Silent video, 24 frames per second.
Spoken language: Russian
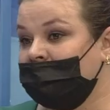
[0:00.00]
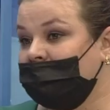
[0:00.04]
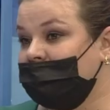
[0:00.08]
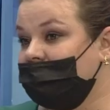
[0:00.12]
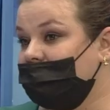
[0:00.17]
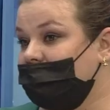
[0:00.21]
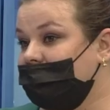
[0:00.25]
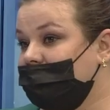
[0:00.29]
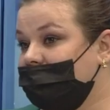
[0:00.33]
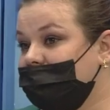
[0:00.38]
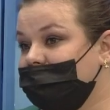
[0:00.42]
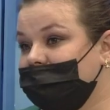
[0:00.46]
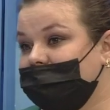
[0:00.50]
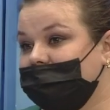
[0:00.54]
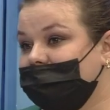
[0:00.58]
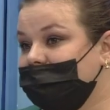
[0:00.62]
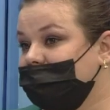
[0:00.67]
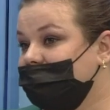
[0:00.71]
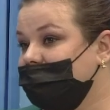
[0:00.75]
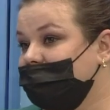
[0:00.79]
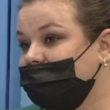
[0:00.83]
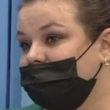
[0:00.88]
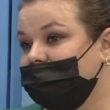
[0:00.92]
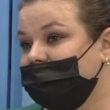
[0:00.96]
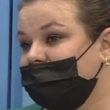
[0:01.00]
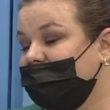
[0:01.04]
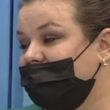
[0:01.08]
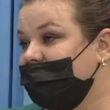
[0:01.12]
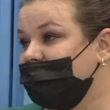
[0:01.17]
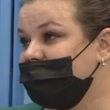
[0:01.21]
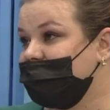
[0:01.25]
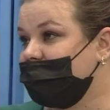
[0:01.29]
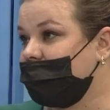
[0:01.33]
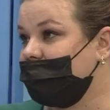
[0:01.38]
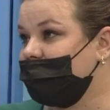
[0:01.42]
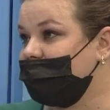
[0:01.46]
И мне
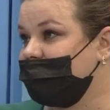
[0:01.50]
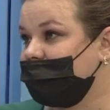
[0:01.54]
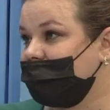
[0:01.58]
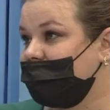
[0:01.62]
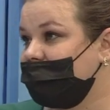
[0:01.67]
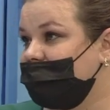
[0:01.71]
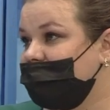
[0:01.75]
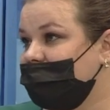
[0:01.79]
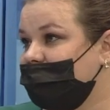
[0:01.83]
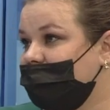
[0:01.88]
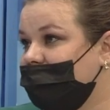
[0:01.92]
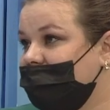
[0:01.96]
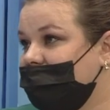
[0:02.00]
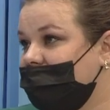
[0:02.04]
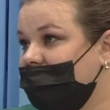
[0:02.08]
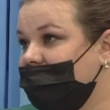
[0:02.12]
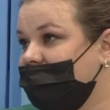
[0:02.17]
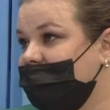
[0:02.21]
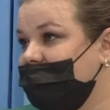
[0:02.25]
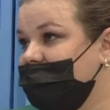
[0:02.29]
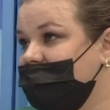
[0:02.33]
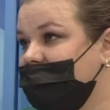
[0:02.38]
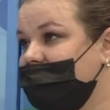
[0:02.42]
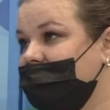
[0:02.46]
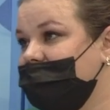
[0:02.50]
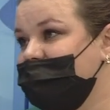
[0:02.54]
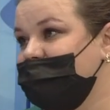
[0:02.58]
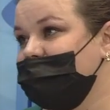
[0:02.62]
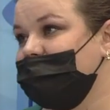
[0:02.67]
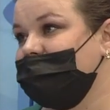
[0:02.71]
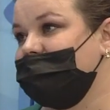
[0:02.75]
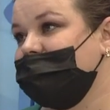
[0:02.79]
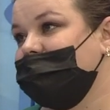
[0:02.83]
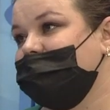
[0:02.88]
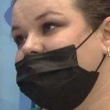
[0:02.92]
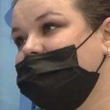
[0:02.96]
вчера очень даже понравилось, как
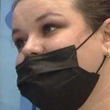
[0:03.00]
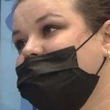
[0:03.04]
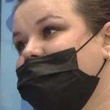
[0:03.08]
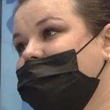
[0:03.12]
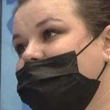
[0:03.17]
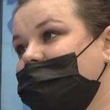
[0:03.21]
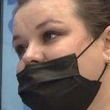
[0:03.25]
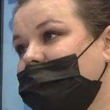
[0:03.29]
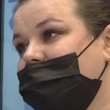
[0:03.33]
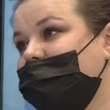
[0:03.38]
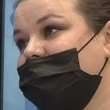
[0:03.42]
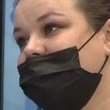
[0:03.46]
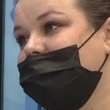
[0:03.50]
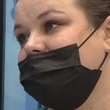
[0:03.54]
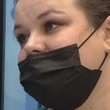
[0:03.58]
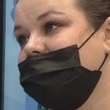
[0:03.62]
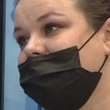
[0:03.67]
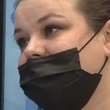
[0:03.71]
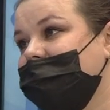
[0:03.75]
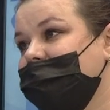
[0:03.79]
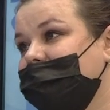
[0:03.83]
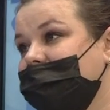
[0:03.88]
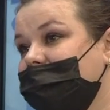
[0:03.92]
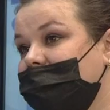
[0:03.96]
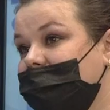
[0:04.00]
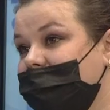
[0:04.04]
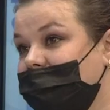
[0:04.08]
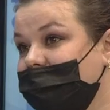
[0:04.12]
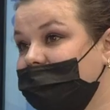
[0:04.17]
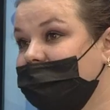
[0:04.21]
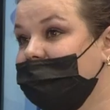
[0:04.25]
все это проходит. И